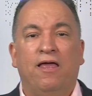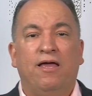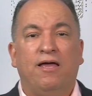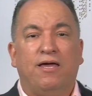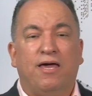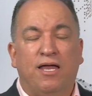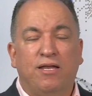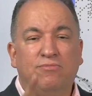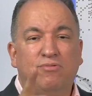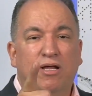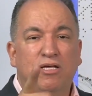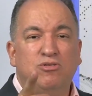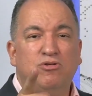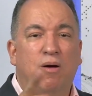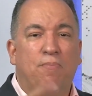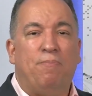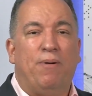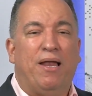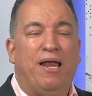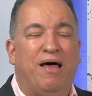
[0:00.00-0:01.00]
Quero trazer
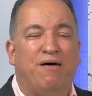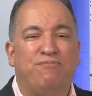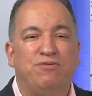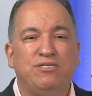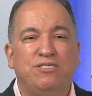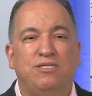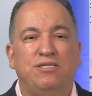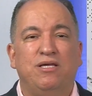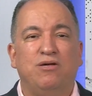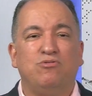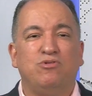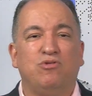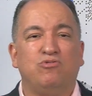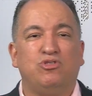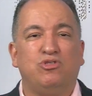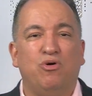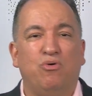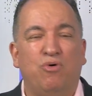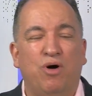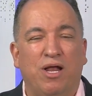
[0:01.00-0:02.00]
uma palavra de Deus ao
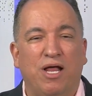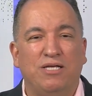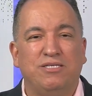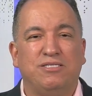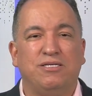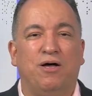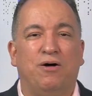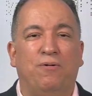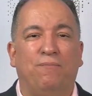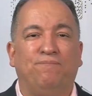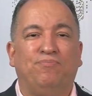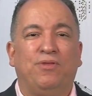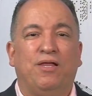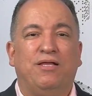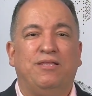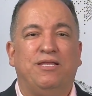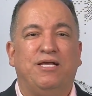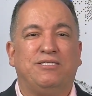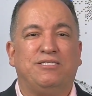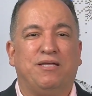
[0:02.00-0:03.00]
seu coração
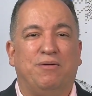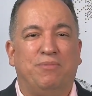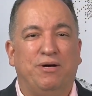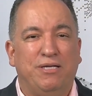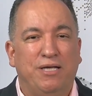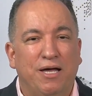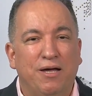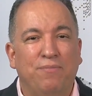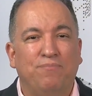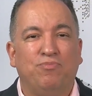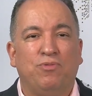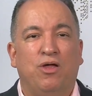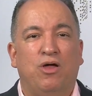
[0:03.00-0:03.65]
nesta manhã,